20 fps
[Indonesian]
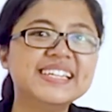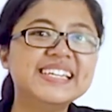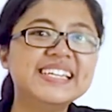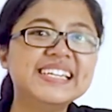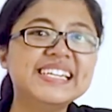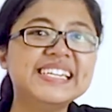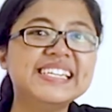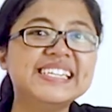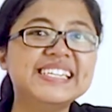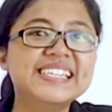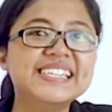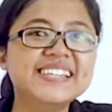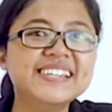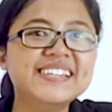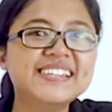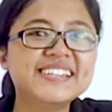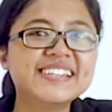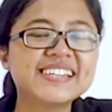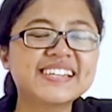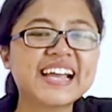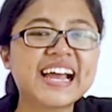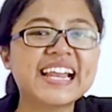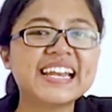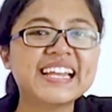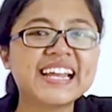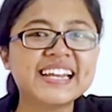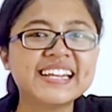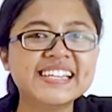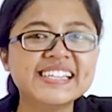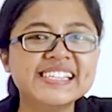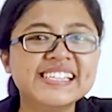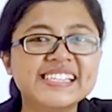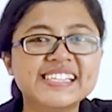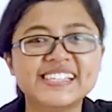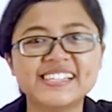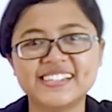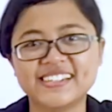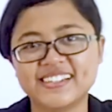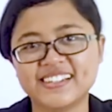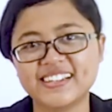Ini diri kalian
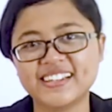ini